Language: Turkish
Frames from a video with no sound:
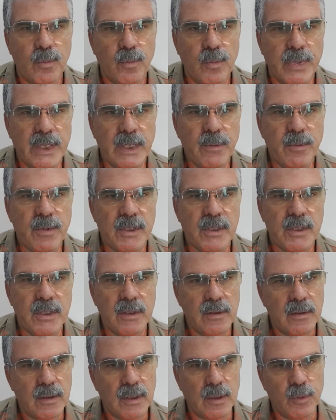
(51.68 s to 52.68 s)
Benim
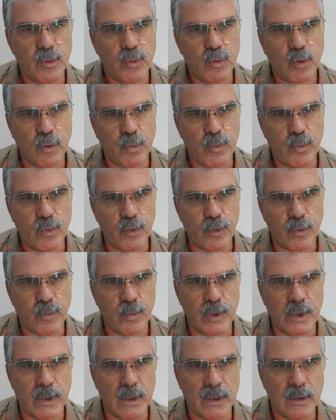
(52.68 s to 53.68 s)
için tabii çok büyük
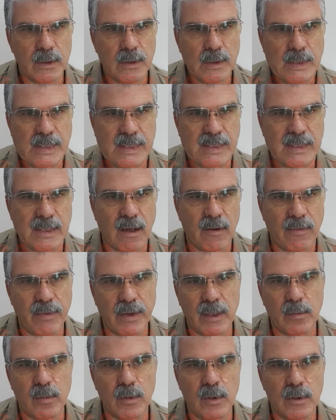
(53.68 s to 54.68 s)
bir
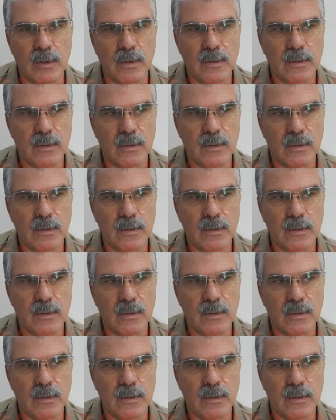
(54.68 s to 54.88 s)
zafer bu.